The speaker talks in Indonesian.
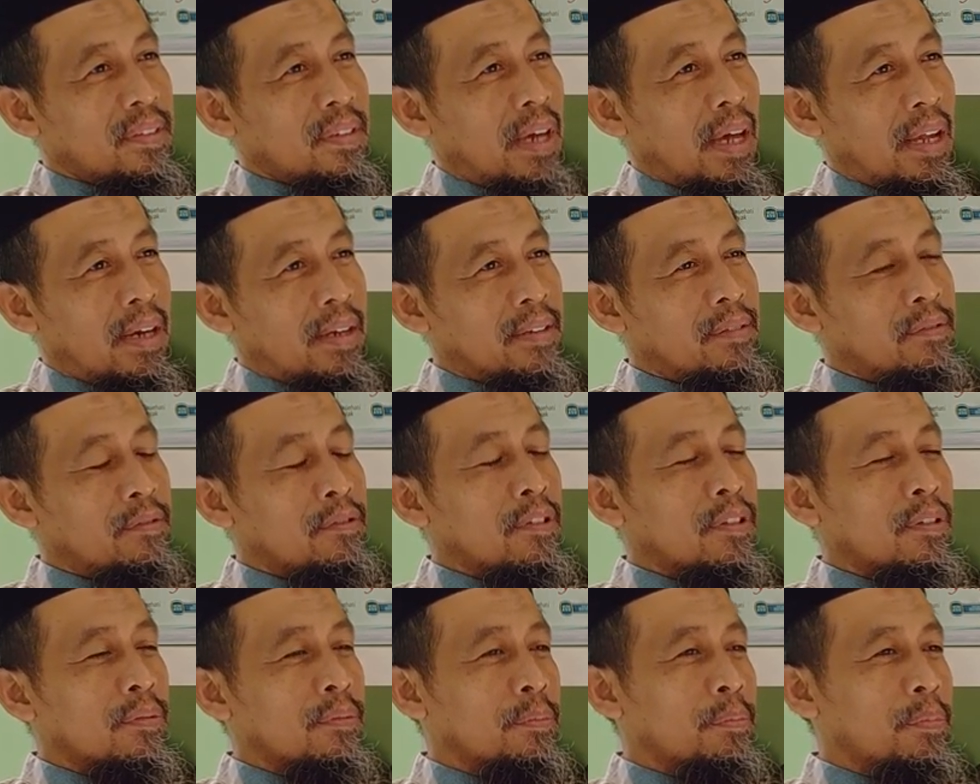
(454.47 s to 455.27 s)

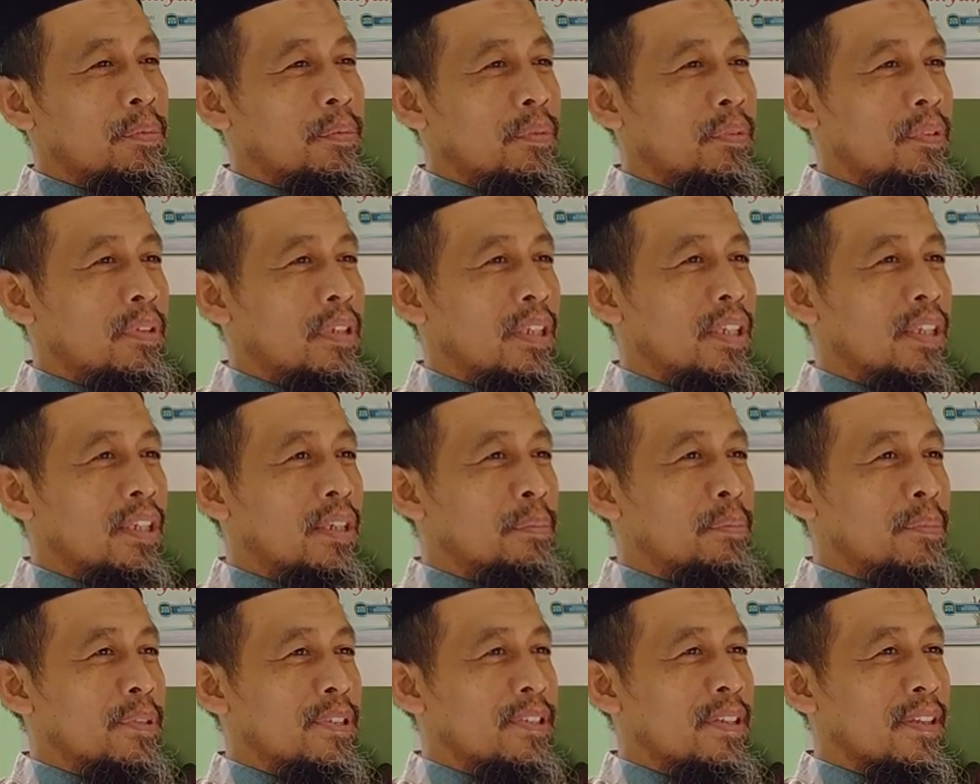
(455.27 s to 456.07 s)
kalau
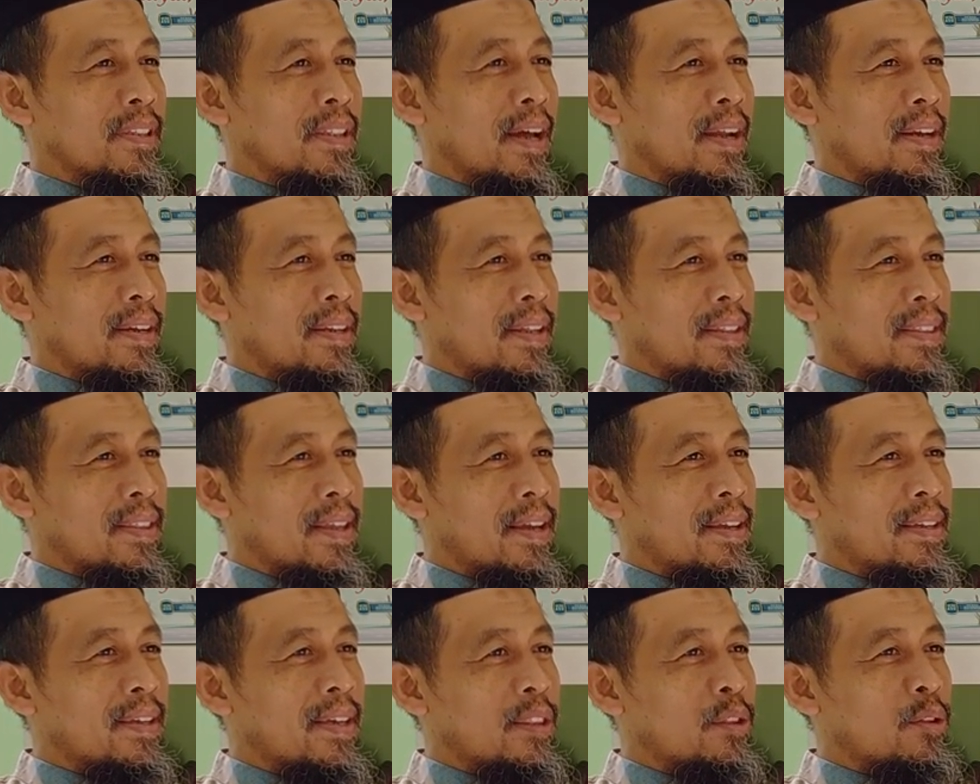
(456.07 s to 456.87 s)
di masjid ada
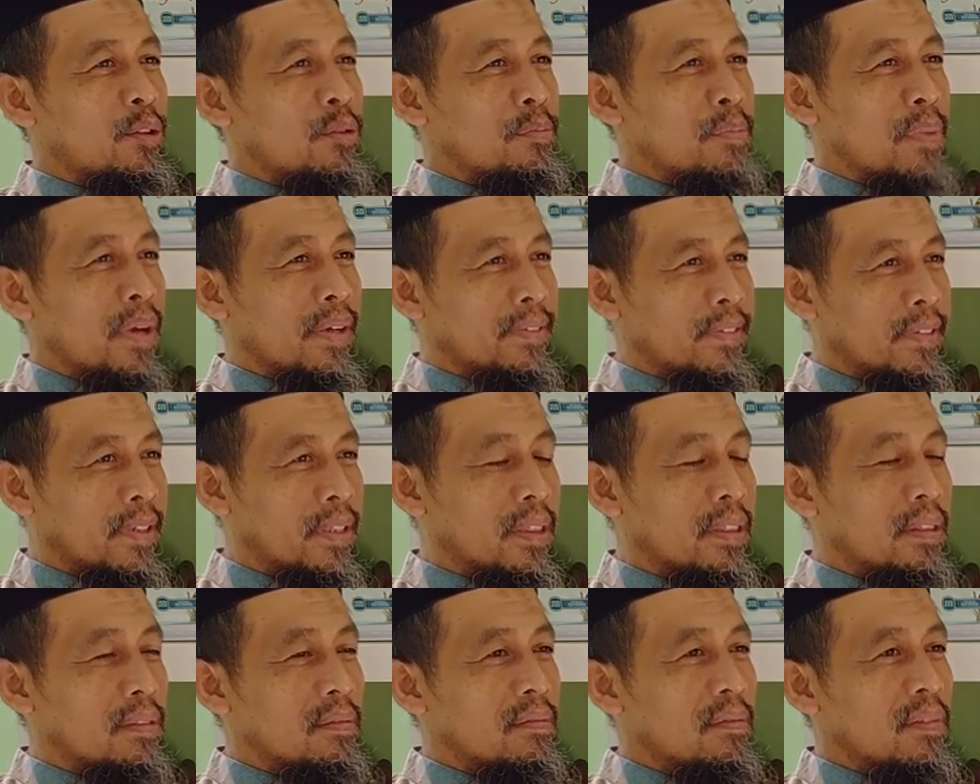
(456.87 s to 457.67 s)
tahiyatul
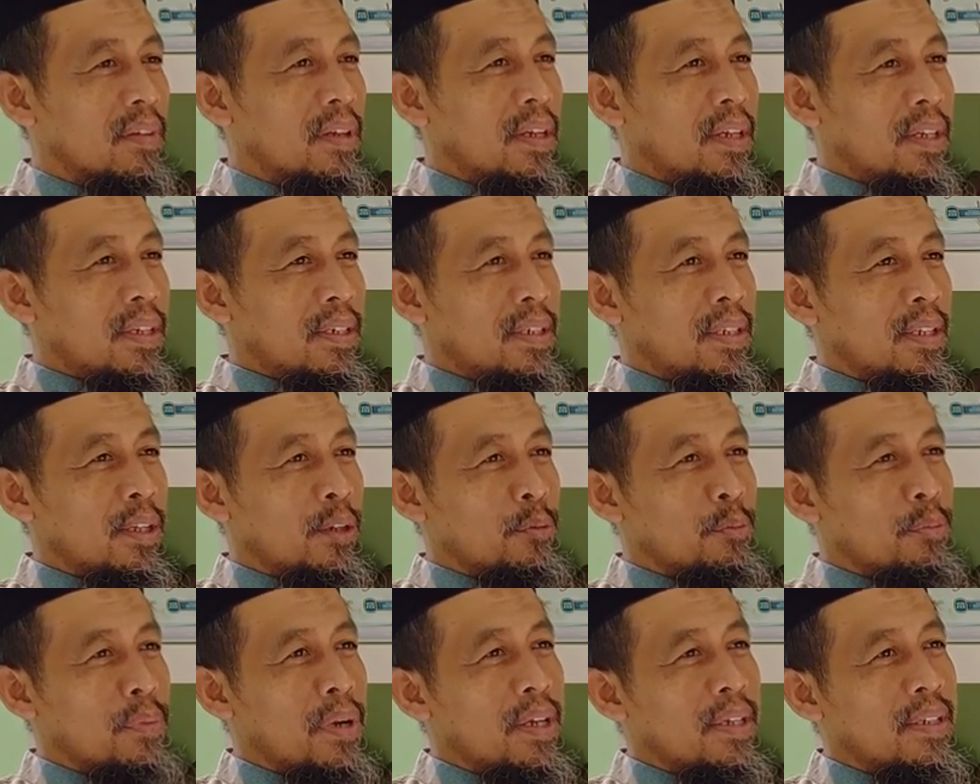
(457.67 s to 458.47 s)
masjid di
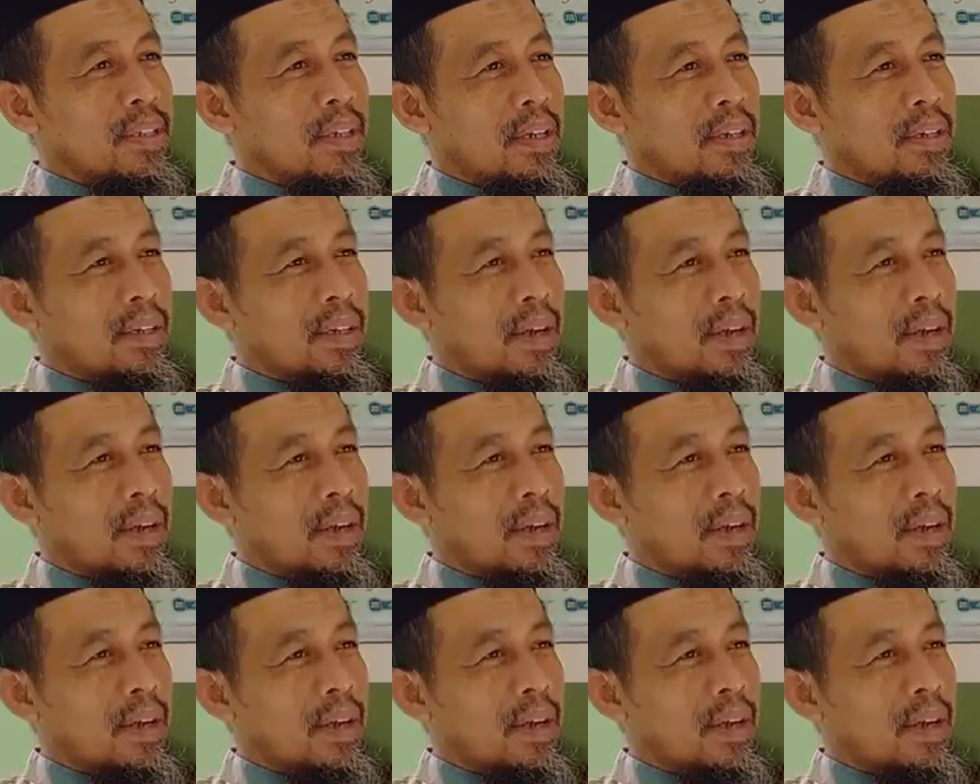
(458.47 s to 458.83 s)
rumah ya